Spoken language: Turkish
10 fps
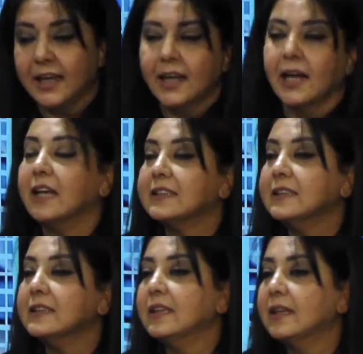
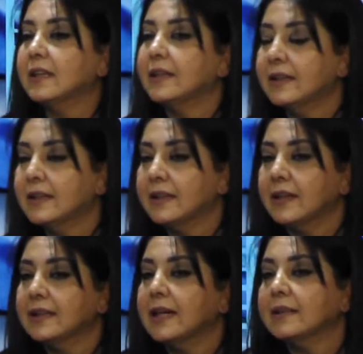Aslında e,
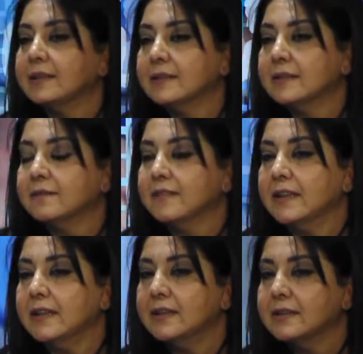hayatın
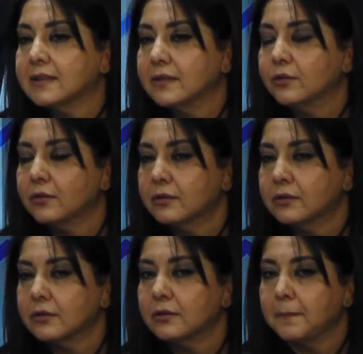ve
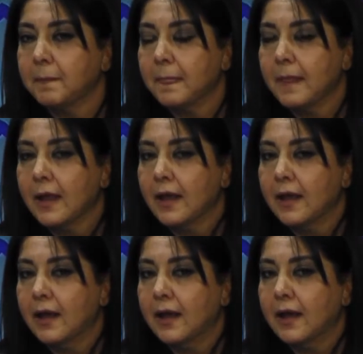insanoğlunun
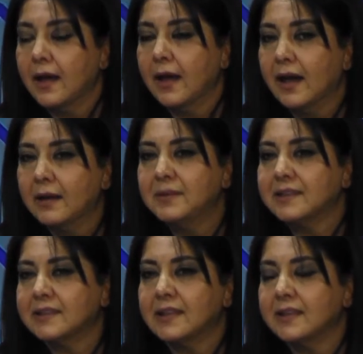her
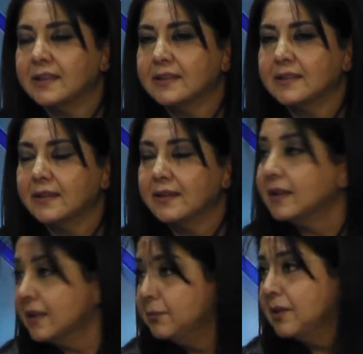bir zerresinde
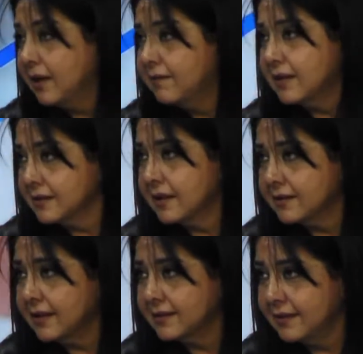kimya var
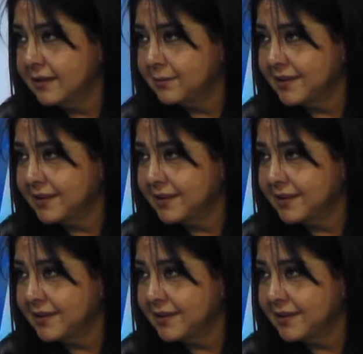zaten değil mi? Mutlaka,